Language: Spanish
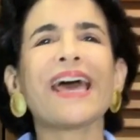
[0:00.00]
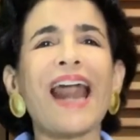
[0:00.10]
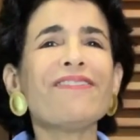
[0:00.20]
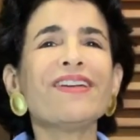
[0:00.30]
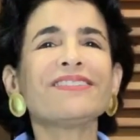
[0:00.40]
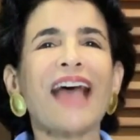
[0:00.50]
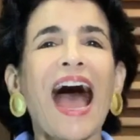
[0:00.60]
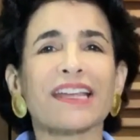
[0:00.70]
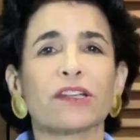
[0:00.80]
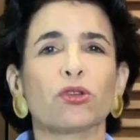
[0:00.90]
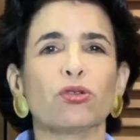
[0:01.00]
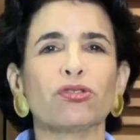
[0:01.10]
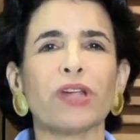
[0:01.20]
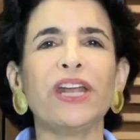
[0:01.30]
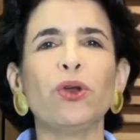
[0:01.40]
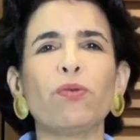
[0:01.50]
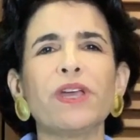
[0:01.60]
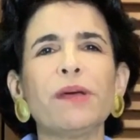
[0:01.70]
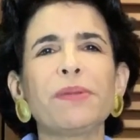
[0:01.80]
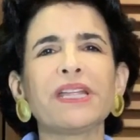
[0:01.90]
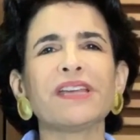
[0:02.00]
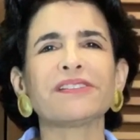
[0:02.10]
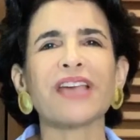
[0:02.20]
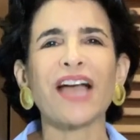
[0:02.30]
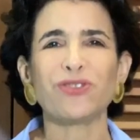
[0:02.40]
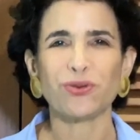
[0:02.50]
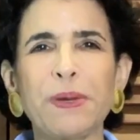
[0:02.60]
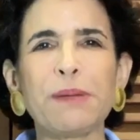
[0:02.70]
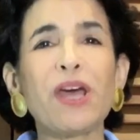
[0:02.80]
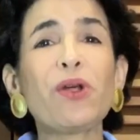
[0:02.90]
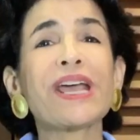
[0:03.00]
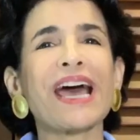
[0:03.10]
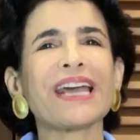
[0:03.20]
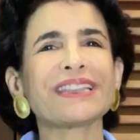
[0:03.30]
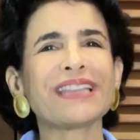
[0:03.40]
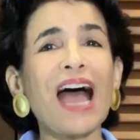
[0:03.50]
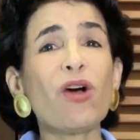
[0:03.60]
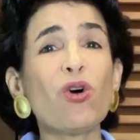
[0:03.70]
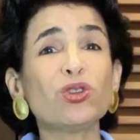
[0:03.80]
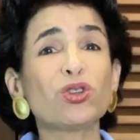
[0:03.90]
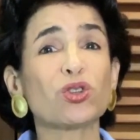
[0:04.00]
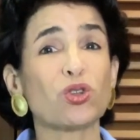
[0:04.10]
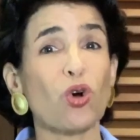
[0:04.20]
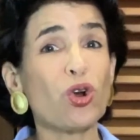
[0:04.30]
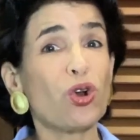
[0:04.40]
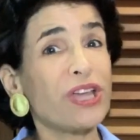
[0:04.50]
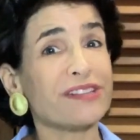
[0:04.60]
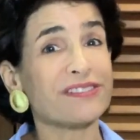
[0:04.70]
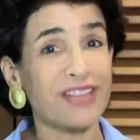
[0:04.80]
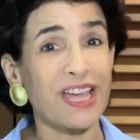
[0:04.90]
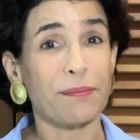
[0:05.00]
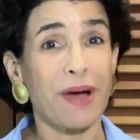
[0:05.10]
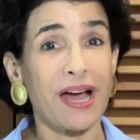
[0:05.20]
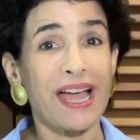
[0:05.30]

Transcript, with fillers: graves actos en noviembre de ese año. Primero en Cartago, Toro y Anserma.